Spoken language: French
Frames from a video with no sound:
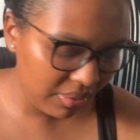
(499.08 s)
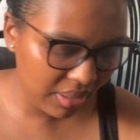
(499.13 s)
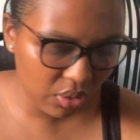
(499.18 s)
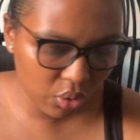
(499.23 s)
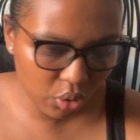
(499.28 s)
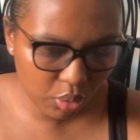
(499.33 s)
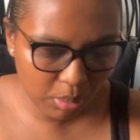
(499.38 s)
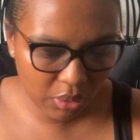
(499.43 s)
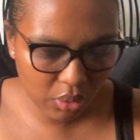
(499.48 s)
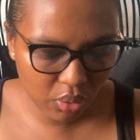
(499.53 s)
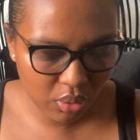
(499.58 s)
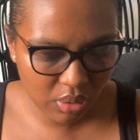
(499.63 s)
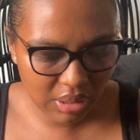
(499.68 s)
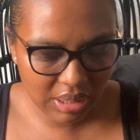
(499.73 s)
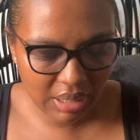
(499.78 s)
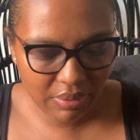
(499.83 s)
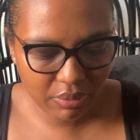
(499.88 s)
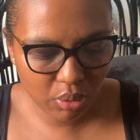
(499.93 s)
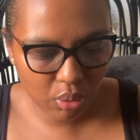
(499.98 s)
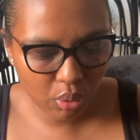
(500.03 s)
vidéos, je pense que
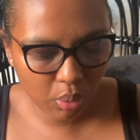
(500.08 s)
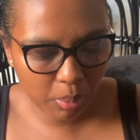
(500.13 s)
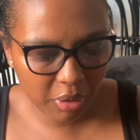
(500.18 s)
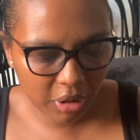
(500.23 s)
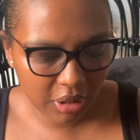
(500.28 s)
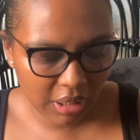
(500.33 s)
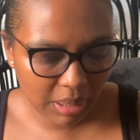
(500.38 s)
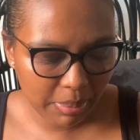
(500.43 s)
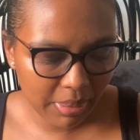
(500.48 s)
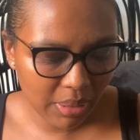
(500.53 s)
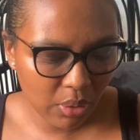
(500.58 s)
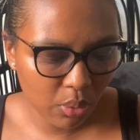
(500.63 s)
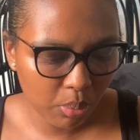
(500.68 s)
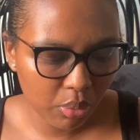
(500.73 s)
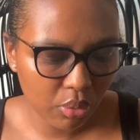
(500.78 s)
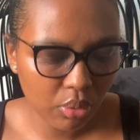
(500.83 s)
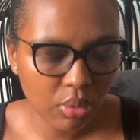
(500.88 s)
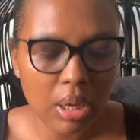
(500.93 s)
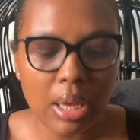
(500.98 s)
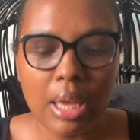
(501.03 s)
ça vous surprendra pas non
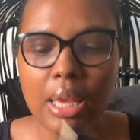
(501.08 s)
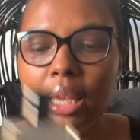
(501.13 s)
plus.